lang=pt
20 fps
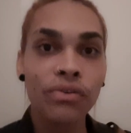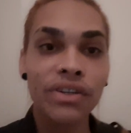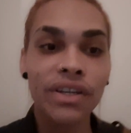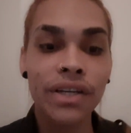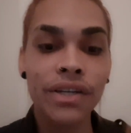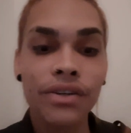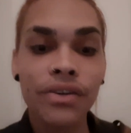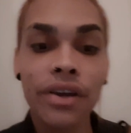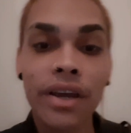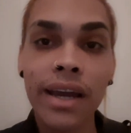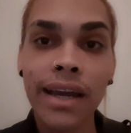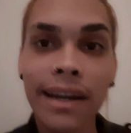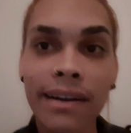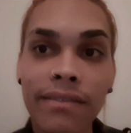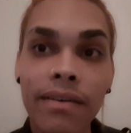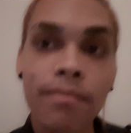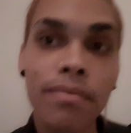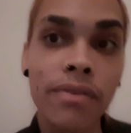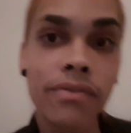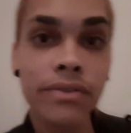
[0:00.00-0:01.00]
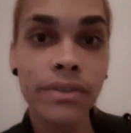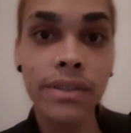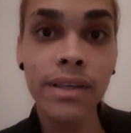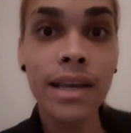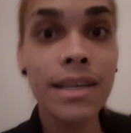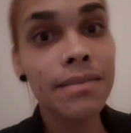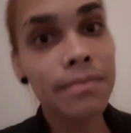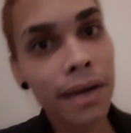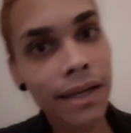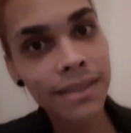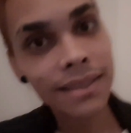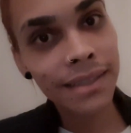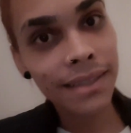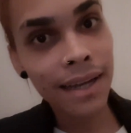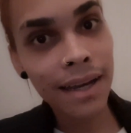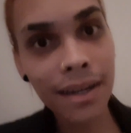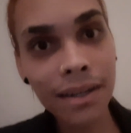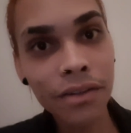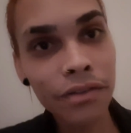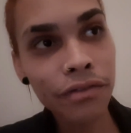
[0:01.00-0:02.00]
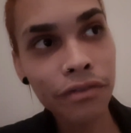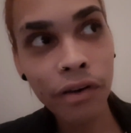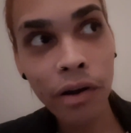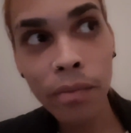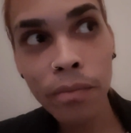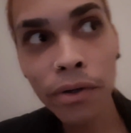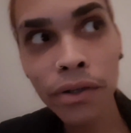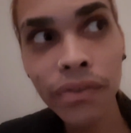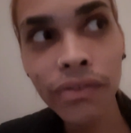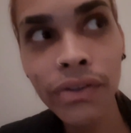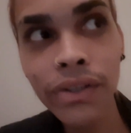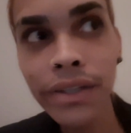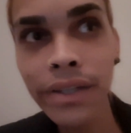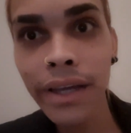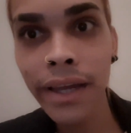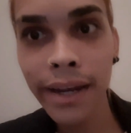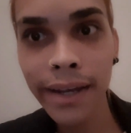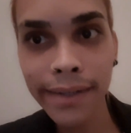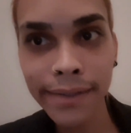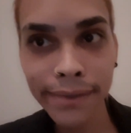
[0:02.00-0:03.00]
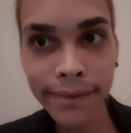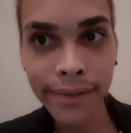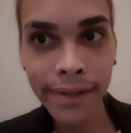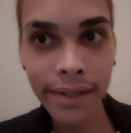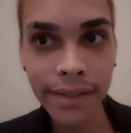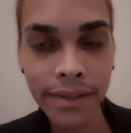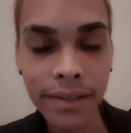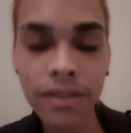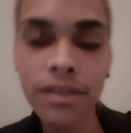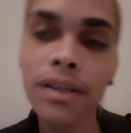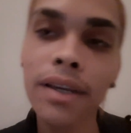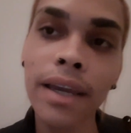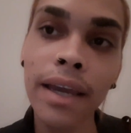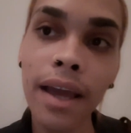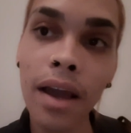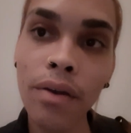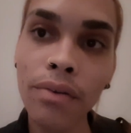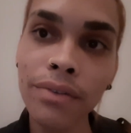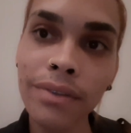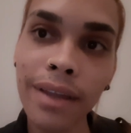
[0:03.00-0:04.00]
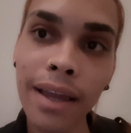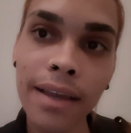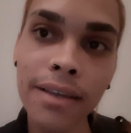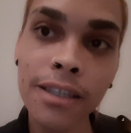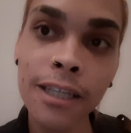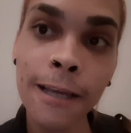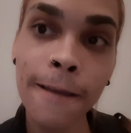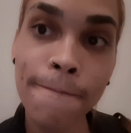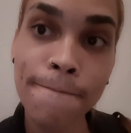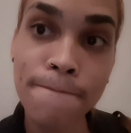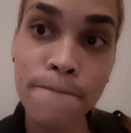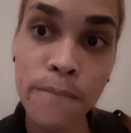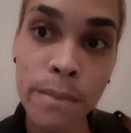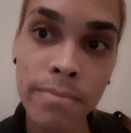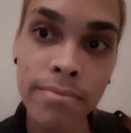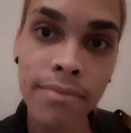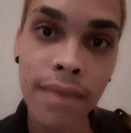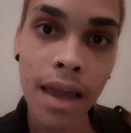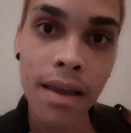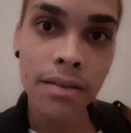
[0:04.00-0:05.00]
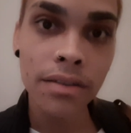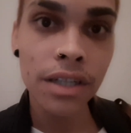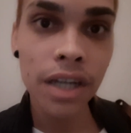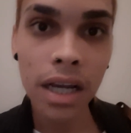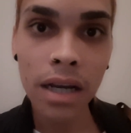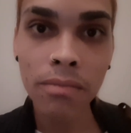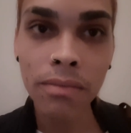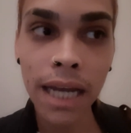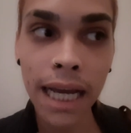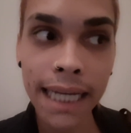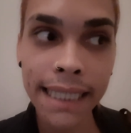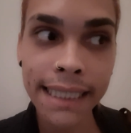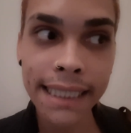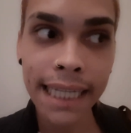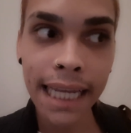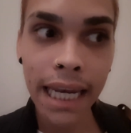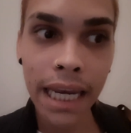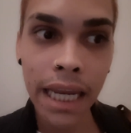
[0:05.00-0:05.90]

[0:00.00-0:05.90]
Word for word: gente, eu ia gravar pra vocês, mas não foi muito interessante. O que que acontece? Chegamos na casa da